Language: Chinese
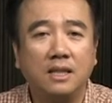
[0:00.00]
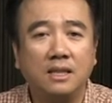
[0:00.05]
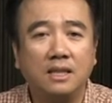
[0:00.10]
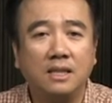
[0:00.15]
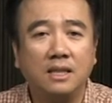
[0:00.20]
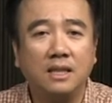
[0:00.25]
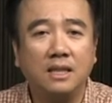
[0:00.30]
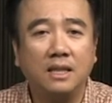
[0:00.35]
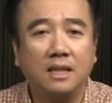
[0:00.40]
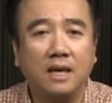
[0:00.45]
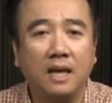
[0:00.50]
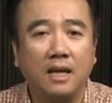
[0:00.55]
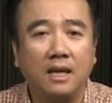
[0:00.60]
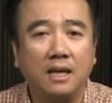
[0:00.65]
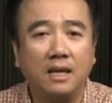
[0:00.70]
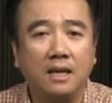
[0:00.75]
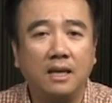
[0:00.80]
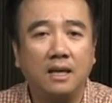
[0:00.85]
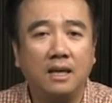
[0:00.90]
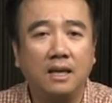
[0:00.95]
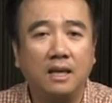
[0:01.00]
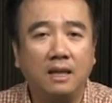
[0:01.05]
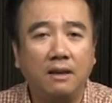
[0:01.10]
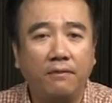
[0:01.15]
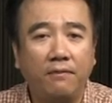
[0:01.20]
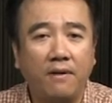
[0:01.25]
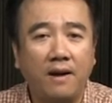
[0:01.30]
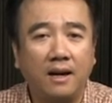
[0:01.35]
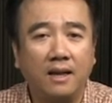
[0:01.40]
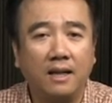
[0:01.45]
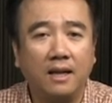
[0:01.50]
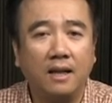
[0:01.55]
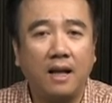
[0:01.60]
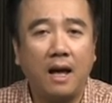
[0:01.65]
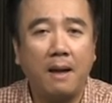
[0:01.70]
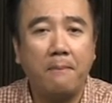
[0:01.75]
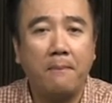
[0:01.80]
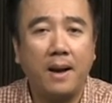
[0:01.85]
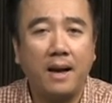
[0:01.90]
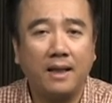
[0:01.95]
信给以法莲
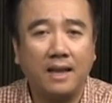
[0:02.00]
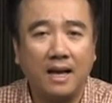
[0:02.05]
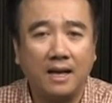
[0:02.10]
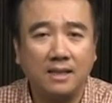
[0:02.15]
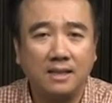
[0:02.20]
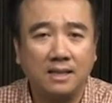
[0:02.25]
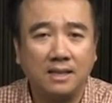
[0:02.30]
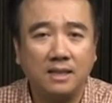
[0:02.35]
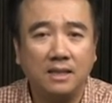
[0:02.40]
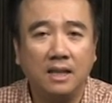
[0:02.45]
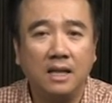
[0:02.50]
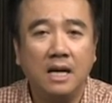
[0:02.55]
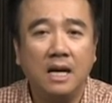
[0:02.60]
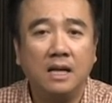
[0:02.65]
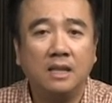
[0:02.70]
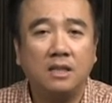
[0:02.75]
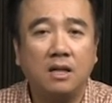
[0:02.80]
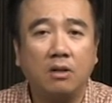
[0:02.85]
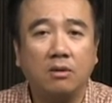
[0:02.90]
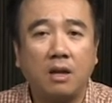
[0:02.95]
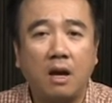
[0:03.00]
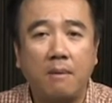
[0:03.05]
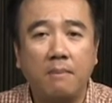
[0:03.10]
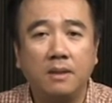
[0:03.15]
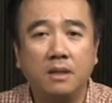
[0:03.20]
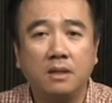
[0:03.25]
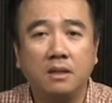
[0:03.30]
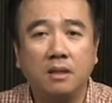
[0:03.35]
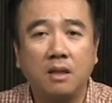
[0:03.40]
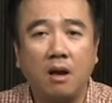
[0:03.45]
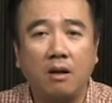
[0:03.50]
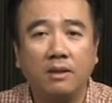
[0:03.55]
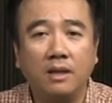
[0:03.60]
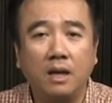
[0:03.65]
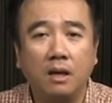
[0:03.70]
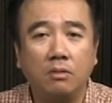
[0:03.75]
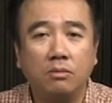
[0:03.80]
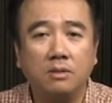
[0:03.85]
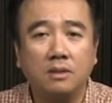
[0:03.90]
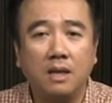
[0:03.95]
和马拿西人，叫他们到
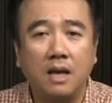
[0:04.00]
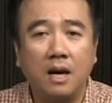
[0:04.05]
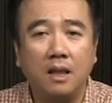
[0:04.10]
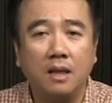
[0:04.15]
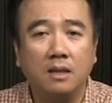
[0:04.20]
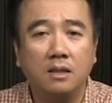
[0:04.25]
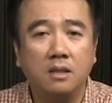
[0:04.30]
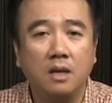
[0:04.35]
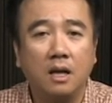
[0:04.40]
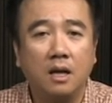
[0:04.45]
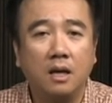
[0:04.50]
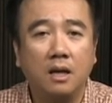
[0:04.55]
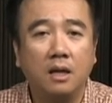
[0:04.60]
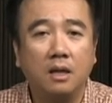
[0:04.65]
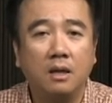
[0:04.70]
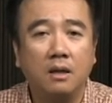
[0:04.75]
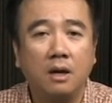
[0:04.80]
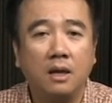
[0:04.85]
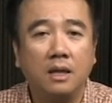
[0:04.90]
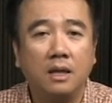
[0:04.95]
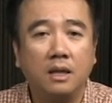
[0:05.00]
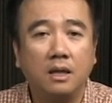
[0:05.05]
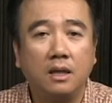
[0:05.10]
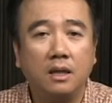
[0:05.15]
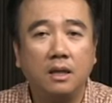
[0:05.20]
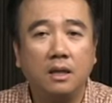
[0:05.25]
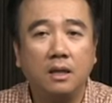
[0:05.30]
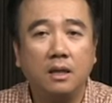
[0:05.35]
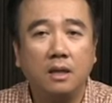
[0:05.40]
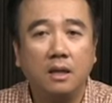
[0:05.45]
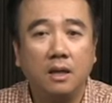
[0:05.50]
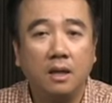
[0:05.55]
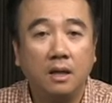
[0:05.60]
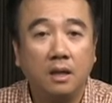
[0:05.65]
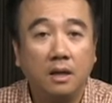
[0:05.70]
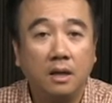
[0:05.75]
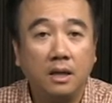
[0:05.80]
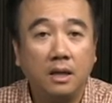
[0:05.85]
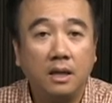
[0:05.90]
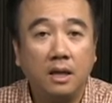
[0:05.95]
耶路撒冷和
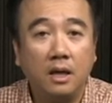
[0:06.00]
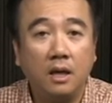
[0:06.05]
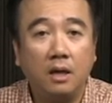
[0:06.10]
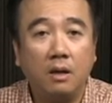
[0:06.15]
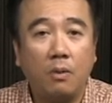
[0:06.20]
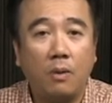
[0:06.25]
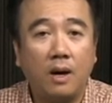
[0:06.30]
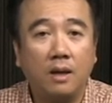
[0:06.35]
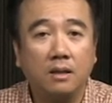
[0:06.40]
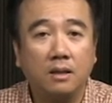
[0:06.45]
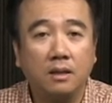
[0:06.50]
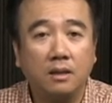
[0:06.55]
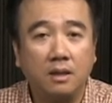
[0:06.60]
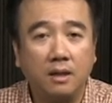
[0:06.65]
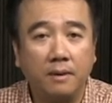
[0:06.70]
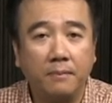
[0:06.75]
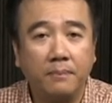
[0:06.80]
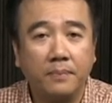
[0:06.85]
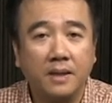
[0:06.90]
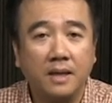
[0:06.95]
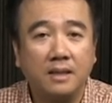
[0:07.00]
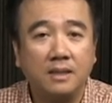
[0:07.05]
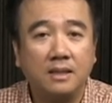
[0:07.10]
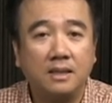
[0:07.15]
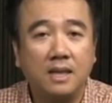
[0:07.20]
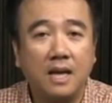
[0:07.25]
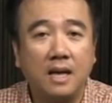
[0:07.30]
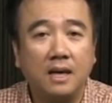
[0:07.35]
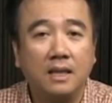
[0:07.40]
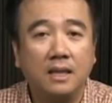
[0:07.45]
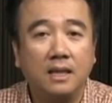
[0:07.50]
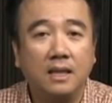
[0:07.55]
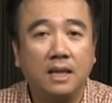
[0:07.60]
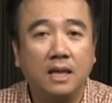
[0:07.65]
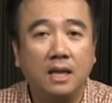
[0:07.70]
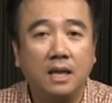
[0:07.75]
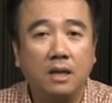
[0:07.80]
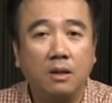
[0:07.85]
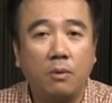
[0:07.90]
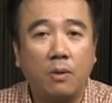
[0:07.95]
耶和华的殿，向
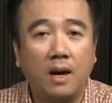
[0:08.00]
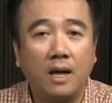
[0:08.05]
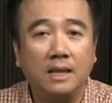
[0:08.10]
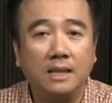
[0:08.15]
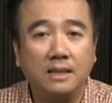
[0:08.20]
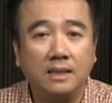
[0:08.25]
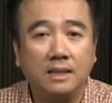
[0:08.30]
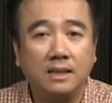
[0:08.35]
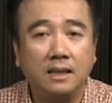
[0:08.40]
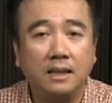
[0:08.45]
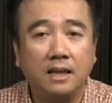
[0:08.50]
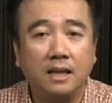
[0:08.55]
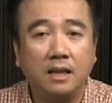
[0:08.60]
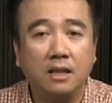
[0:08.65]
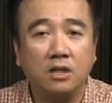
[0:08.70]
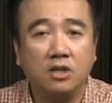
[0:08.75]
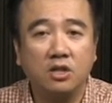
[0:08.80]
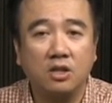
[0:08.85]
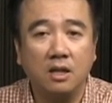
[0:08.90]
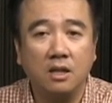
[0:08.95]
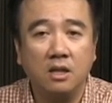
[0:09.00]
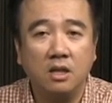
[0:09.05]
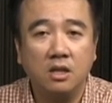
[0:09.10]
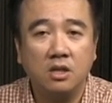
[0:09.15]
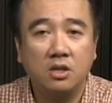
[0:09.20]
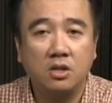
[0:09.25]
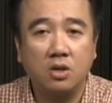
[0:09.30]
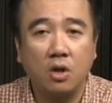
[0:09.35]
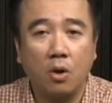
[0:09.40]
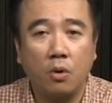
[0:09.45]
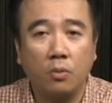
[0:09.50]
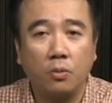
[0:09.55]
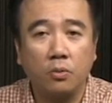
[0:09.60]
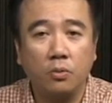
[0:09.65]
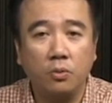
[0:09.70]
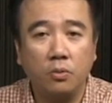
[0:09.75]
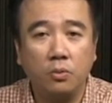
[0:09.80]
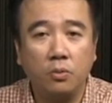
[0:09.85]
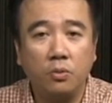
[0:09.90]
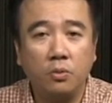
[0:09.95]
耶和华以色列的神守
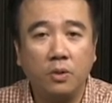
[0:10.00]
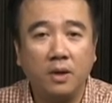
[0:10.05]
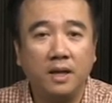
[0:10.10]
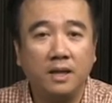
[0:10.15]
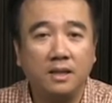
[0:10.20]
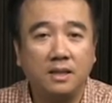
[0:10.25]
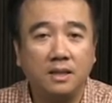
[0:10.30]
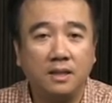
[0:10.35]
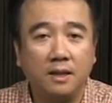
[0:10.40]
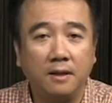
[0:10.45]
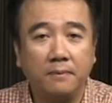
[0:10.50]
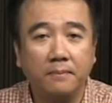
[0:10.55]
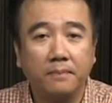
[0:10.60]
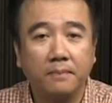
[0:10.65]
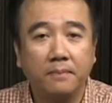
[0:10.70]
逾越节。